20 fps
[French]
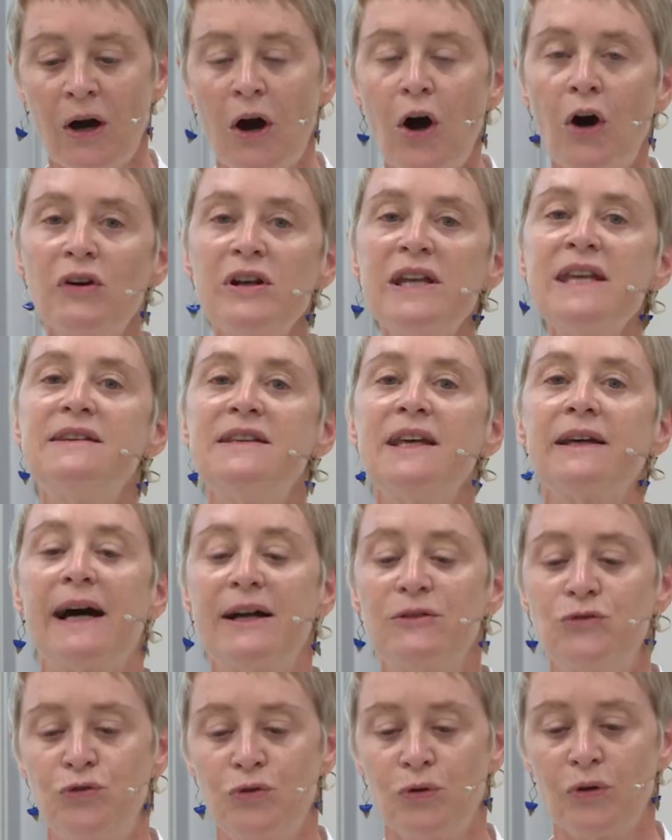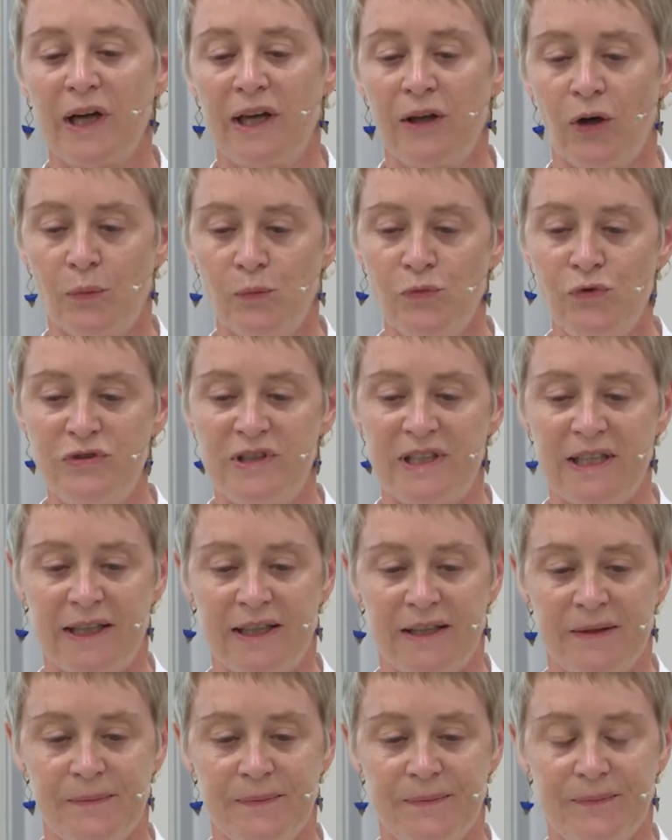en littérature et en
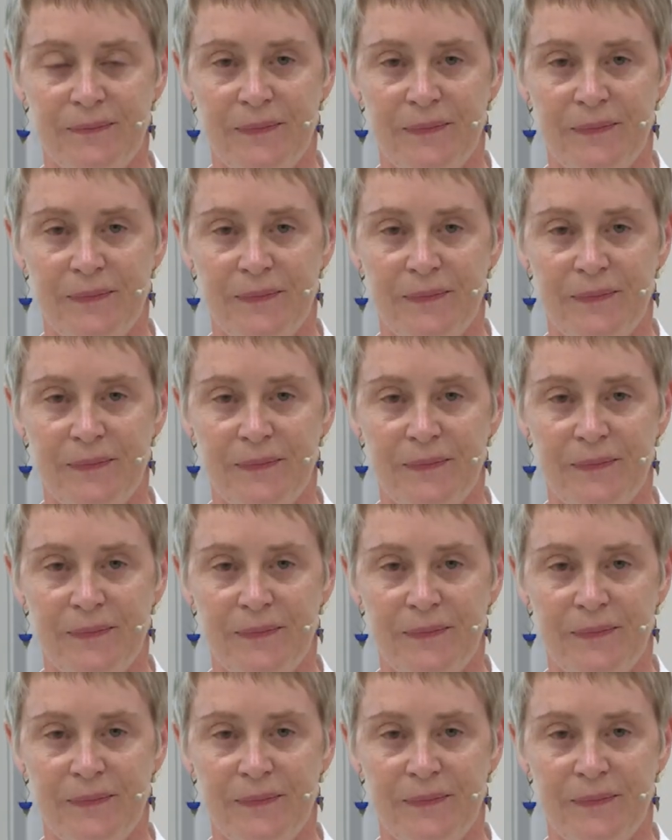musique.